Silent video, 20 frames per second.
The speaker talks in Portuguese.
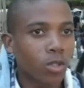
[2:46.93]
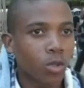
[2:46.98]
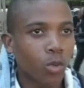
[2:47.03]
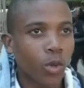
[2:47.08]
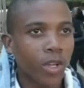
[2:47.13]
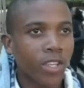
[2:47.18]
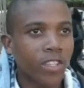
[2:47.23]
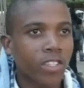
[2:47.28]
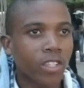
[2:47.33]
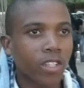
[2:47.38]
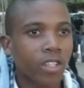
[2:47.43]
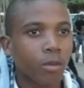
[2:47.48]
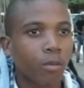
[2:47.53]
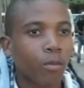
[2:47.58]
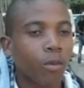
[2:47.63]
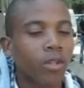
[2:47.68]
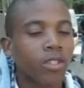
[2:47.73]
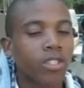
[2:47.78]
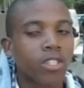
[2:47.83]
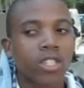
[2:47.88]
doença
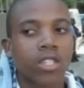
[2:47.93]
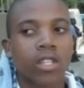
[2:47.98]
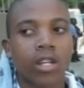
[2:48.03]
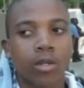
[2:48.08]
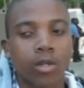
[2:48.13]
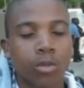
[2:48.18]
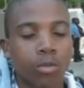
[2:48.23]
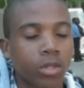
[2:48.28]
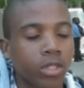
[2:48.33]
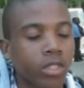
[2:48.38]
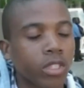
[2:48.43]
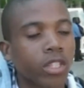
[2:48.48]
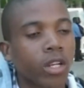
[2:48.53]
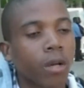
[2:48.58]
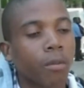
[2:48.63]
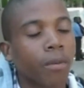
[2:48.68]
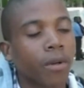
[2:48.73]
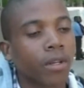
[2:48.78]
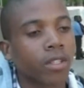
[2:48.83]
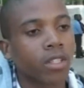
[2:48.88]
que pode se
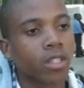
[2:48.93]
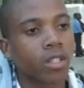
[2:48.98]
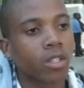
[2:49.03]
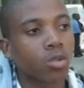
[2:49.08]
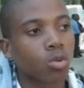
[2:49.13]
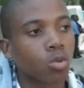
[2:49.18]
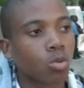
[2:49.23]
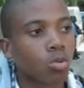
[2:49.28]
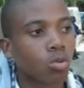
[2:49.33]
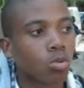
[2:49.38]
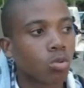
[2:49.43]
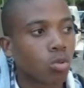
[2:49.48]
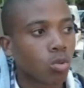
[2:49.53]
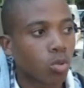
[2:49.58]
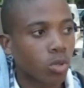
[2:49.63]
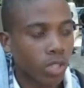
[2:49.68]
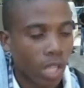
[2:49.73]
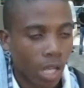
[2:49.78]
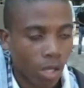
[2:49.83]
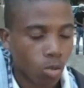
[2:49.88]
transmitir a partir
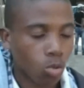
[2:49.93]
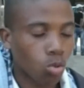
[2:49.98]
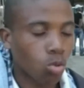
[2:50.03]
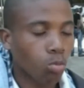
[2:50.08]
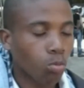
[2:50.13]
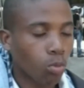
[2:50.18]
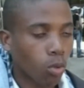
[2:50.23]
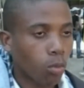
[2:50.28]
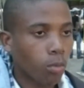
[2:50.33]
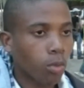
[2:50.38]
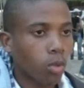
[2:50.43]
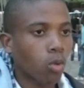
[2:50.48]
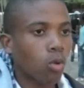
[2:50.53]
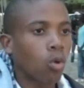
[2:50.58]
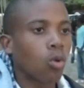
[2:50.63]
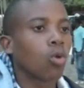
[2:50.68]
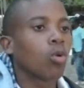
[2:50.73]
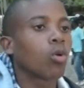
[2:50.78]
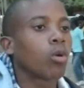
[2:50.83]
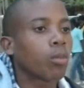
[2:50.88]
do contacto do próprio
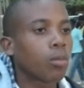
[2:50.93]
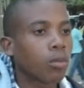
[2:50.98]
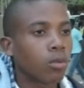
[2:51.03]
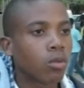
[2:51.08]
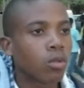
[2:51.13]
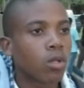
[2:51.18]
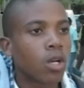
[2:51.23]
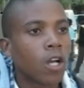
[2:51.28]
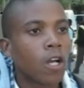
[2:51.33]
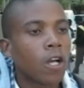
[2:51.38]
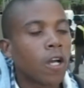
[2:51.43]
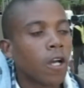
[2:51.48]
corpo,